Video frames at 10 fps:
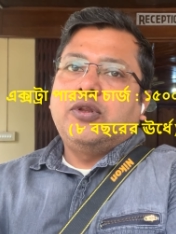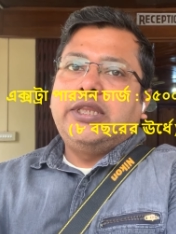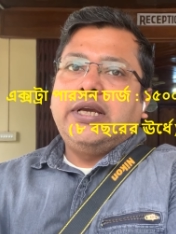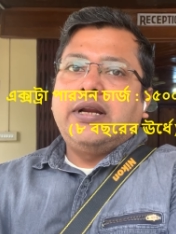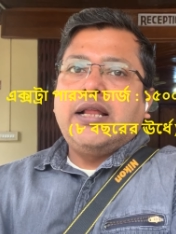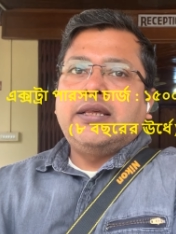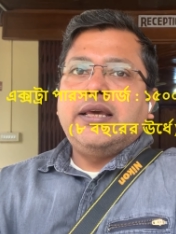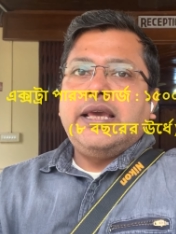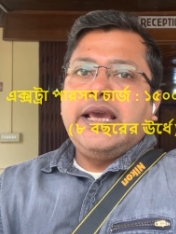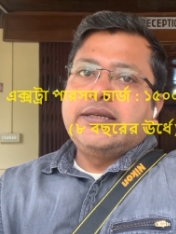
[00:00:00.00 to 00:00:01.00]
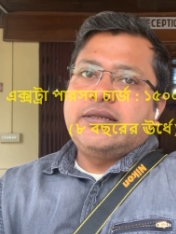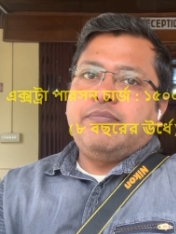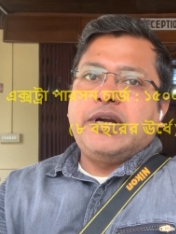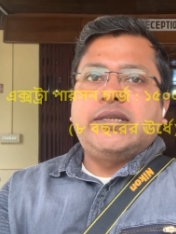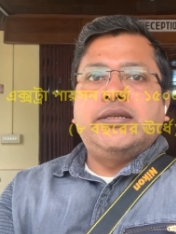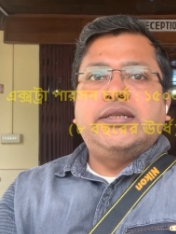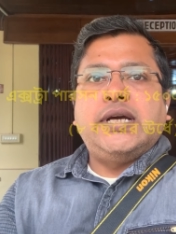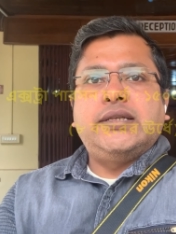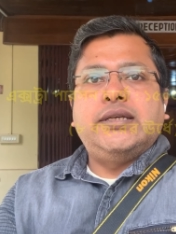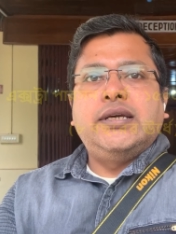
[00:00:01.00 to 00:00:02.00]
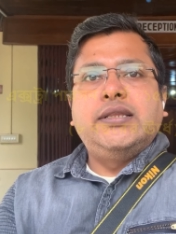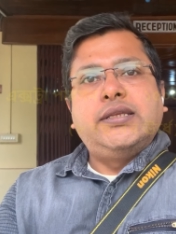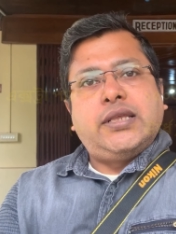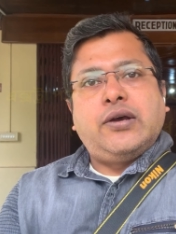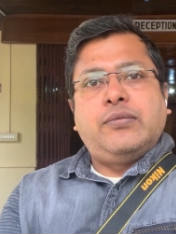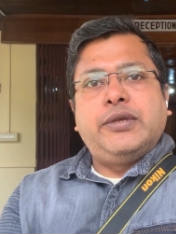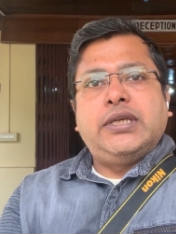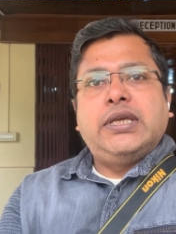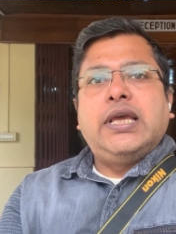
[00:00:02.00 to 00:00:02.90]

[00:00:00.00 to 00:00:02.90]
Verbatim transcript: প্রত্যেক রাত এক্সট্রা পার্সেন্ট চার্জ দিতে হবে